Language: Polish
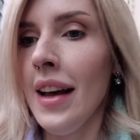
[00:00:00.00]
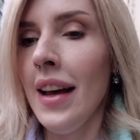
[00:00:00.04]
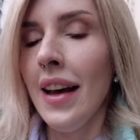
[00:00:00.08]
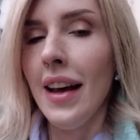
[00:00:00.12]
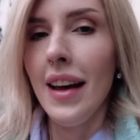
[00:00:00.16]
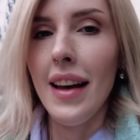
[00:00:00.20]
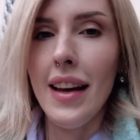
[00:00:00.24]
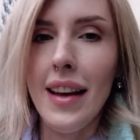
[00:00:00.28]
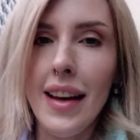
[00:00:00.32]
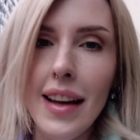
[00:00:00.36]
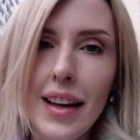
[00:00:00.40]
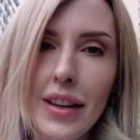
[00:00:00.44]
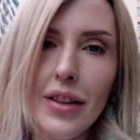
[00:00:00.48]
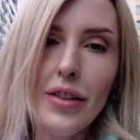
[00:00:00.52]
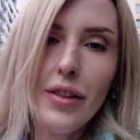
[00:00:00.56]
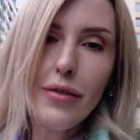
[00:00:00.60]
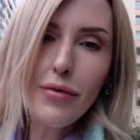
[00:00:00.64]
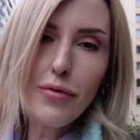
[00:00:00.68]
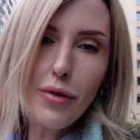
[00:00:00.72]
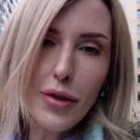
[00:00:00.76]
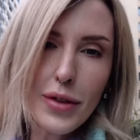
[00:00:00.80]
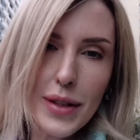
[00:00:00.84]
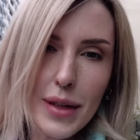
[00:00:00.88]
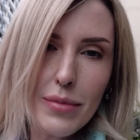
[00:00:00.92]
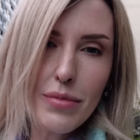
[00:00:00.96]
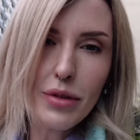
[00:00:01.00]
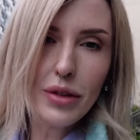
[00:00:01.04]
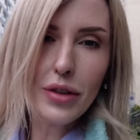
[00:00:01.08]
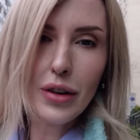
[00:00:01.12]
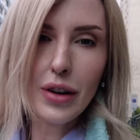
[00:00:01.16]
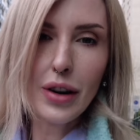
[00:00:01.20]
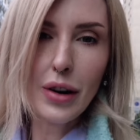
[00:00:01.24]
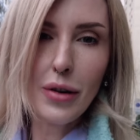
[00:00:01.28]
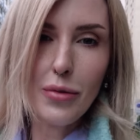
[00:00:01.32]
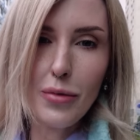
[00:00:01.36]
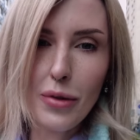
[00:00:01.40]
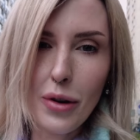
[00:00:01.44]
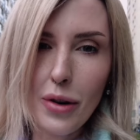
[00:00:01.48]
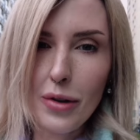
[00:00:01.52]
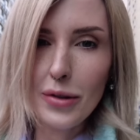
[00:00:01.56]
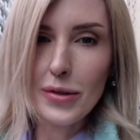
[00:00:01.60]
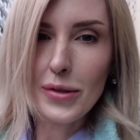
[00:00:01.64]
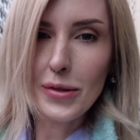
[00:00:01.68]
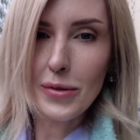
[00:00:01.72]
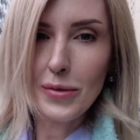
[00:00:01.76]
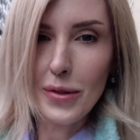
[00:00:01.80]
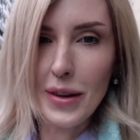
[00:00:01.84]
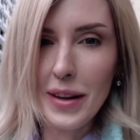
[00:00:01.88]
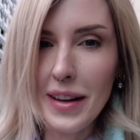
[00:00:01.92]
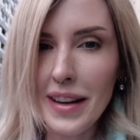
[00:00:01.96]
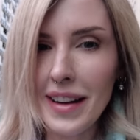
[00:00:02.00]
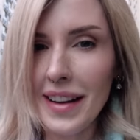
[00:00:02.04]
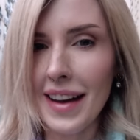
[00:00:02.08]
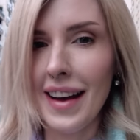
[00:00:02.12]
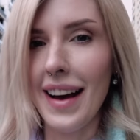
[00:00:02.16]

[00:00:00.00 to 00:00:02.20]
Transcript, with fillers: E, no, włosy mi trochę urosły,